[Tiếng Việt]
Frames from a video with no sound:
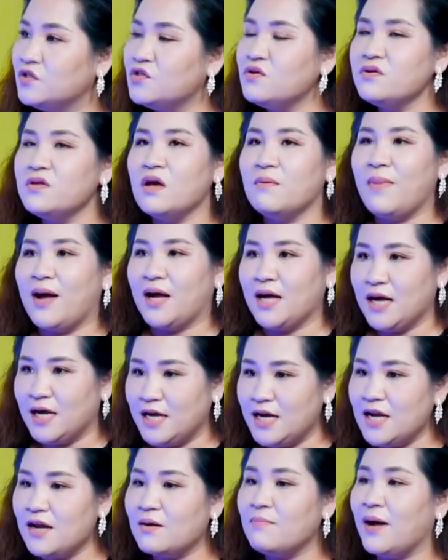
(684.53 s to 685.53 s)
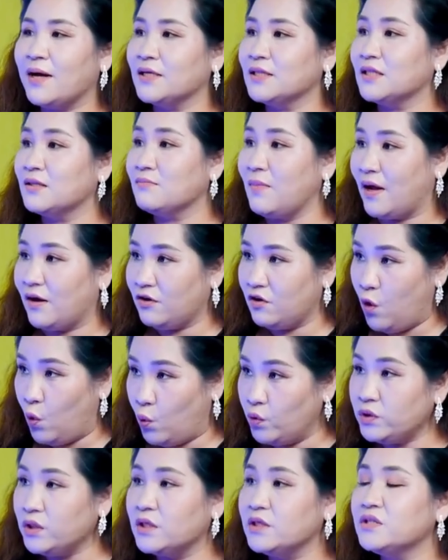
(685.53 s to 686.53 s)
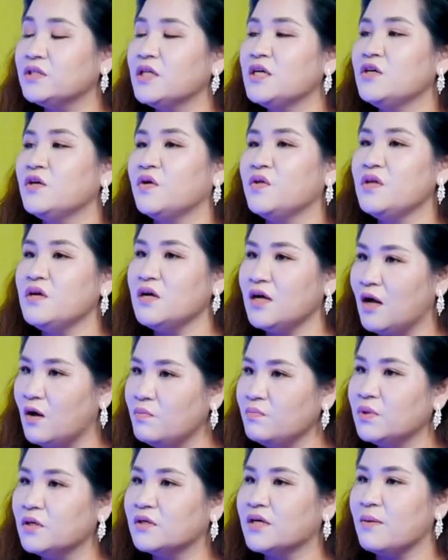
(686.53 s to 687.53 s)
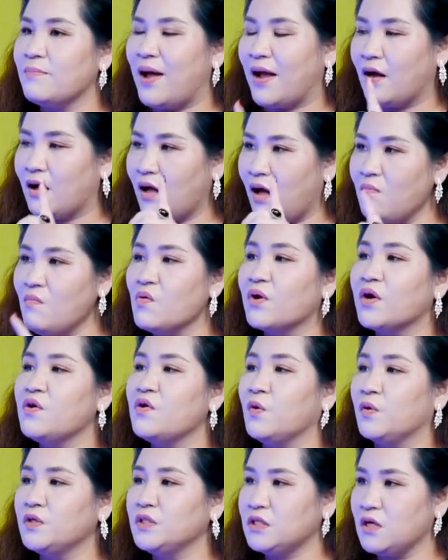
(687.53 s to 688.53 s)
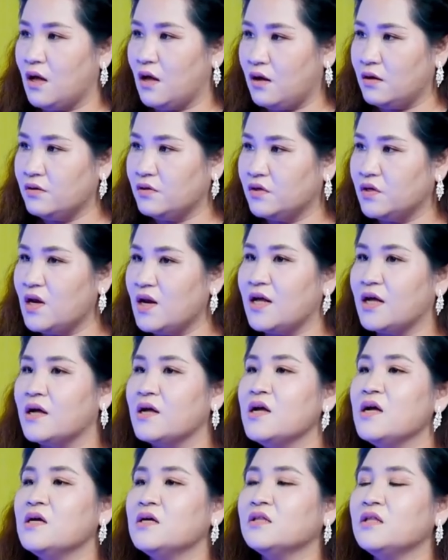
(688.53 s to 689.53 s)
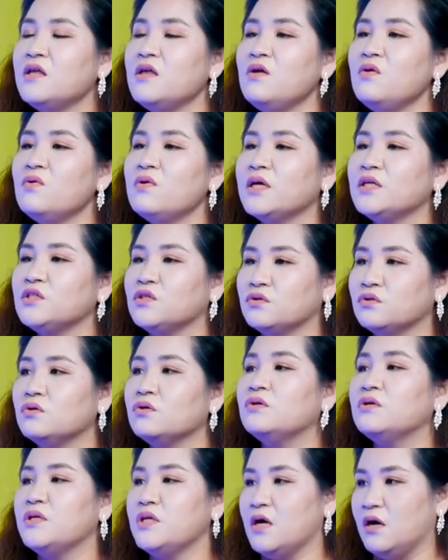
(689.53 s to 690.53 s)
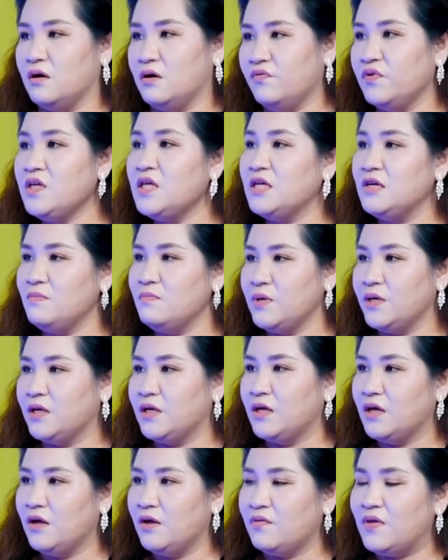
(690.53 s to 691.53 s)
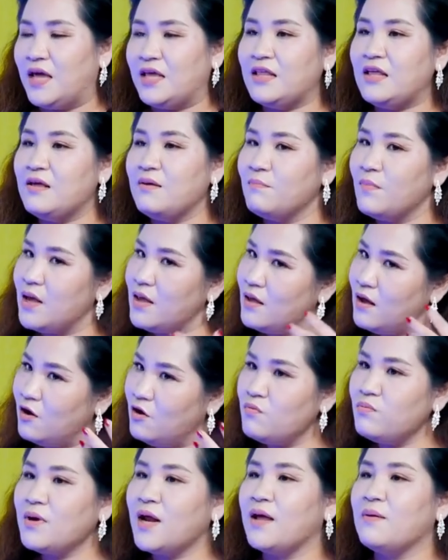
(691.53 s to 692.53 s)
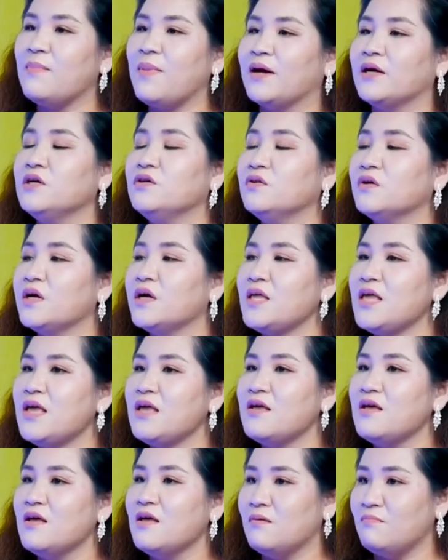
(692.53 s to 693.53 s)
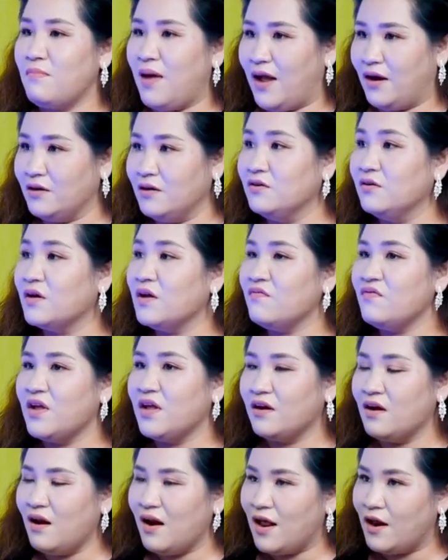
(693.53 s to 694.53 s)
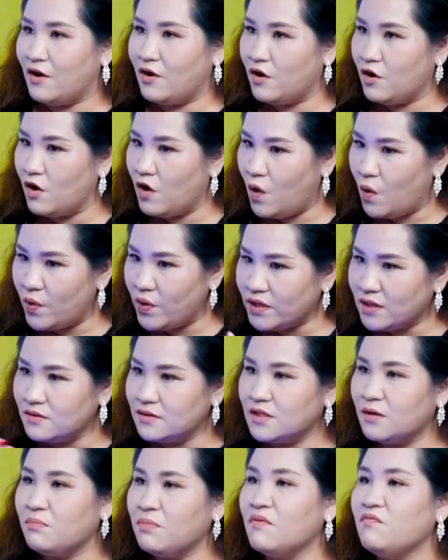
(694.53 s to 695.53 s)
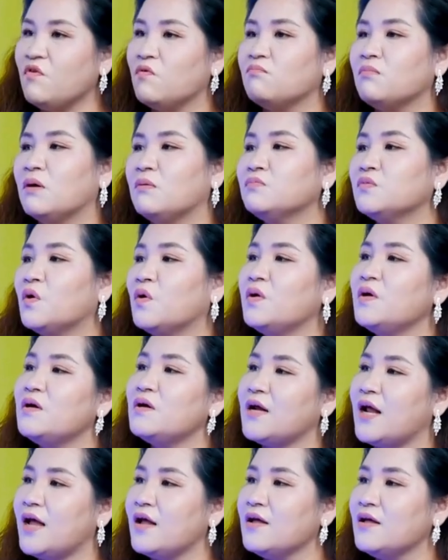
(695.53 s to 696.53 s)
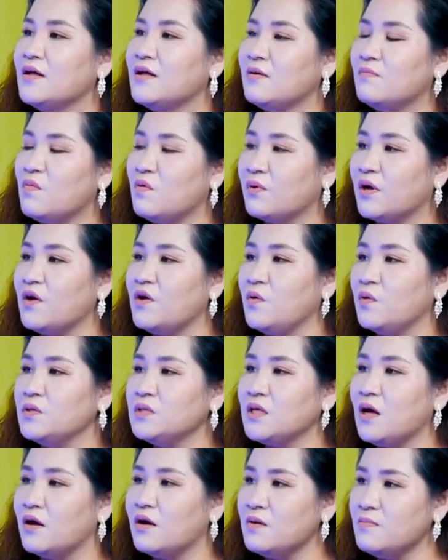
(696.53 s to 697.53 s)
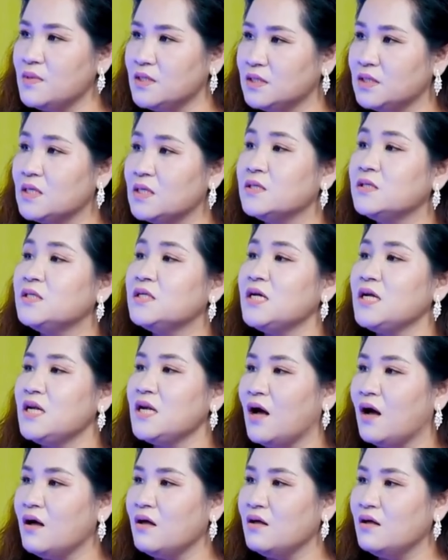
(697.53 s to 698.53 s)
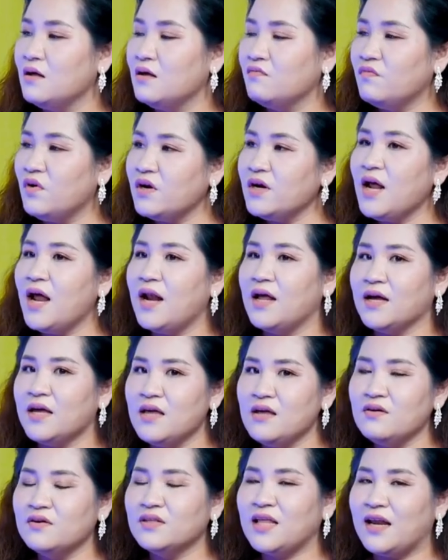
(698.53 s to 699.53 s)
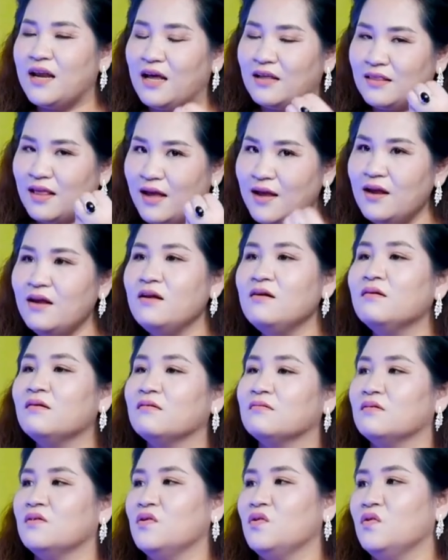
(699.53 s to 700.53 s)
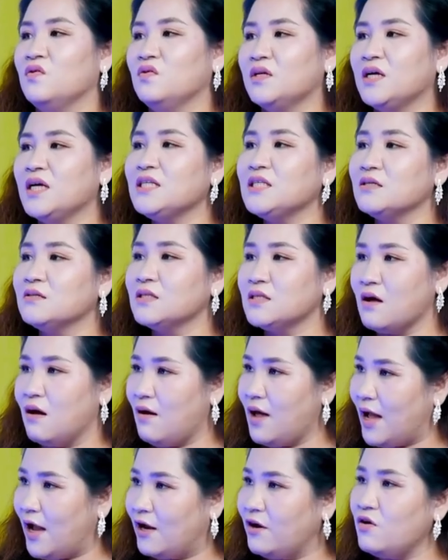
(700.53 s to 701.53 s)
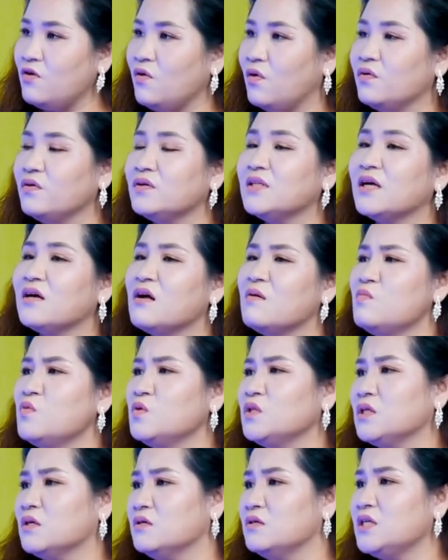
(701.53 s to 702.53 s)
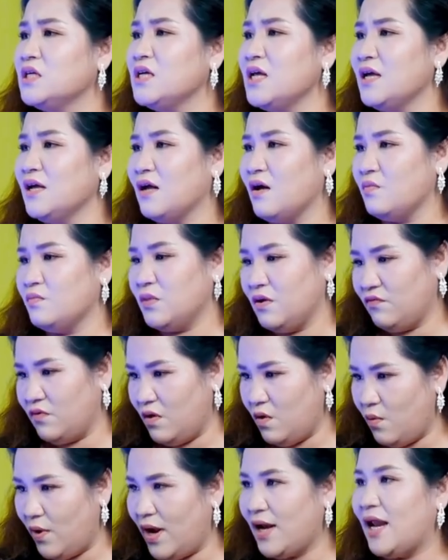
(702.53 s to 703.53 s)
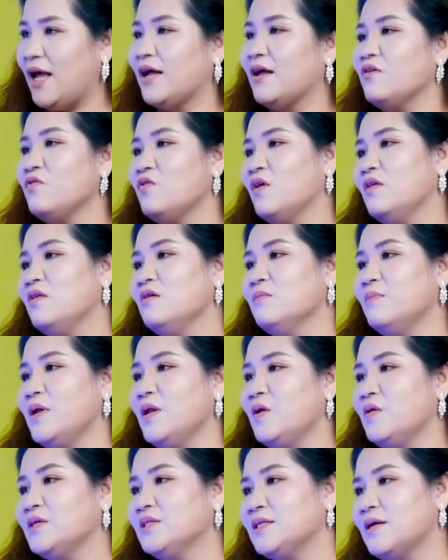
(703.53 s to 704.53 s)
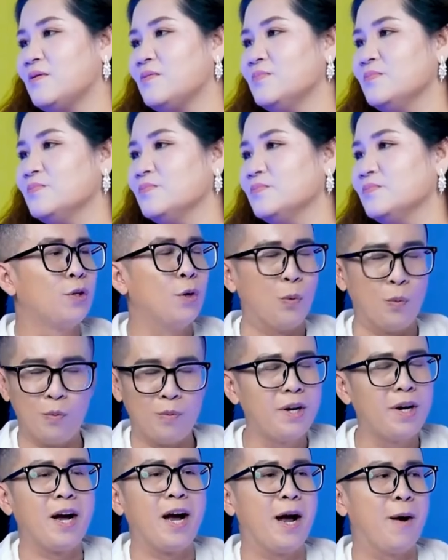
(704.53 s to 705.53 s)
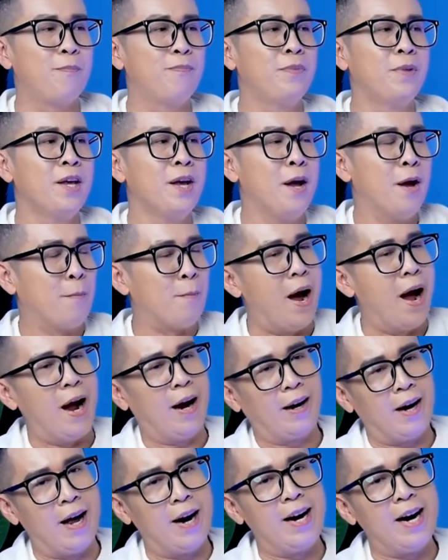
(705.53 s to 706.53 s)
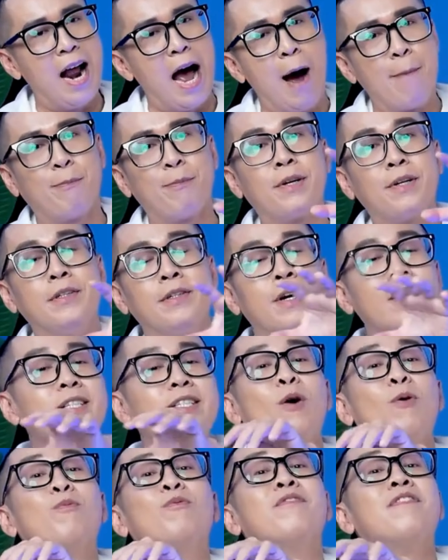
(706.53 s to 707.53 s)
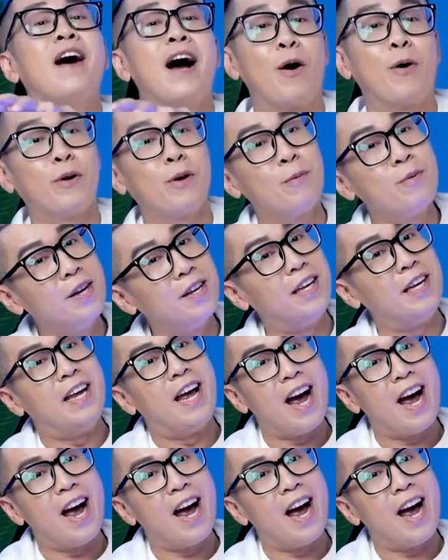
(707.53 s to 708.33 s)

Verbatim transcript: Trước giờ bạn nghĩ là bạn bạn đủ tự tin rồi, nhưng không, thực ra bạn có một cái nỗi sợ, đó là thiếu cái sự thừa nhận với chính mình. Vậy thì bây giờ lúc này bạn được cái gì? Bạn được cái việc đó là lôi từ trong cái vùng bóng tối đó ra một cái nỗi sợ để mình xử trí nó. Vấn đề là khi người ta đã thấy được cái sự sợ hãi đó rồi, người ta có muốn xử trí hay không thì vẫn quay lại cái chuyện vừa mới nói xong. Dũng cảm. Đúng. Bạn đã đạp cửa xông vào giống như